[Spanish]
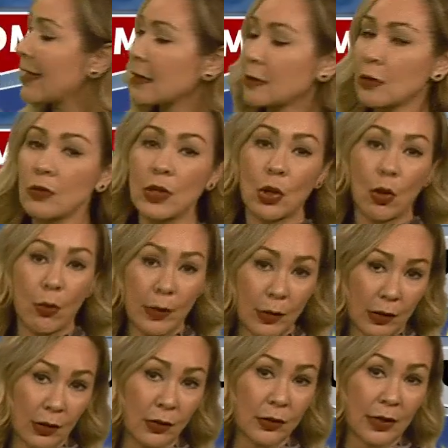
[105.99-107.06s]
es lo único
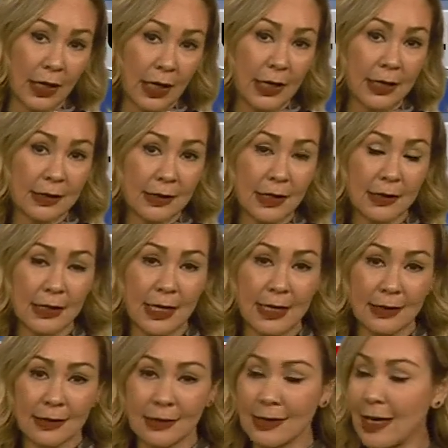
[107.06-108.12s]
bueno que nos dejan estas,
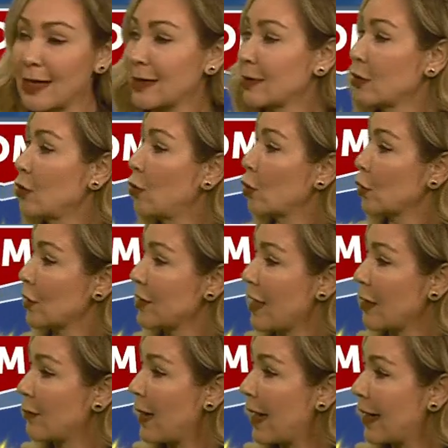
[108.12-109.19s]
estas
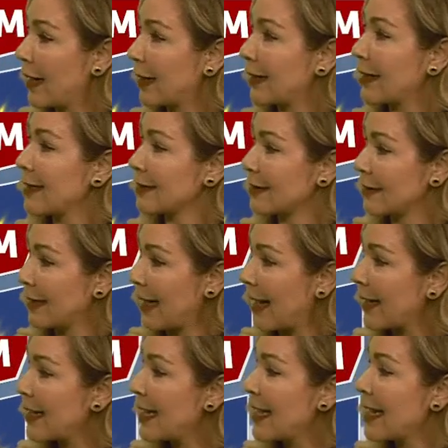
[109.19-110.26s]
nubosidad baja que
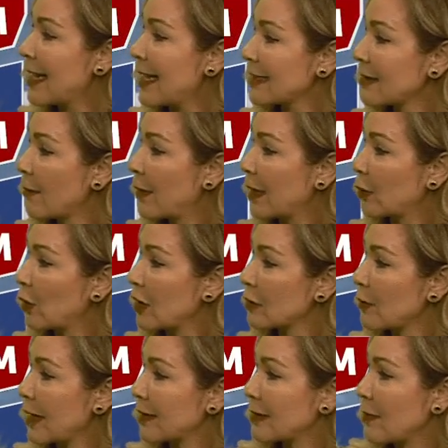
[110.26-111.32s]
descenderán las
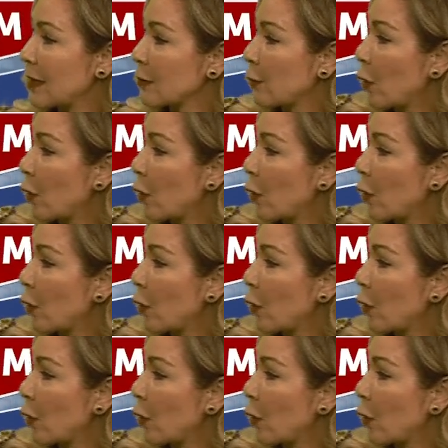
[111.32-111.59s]
temperaturas máximas,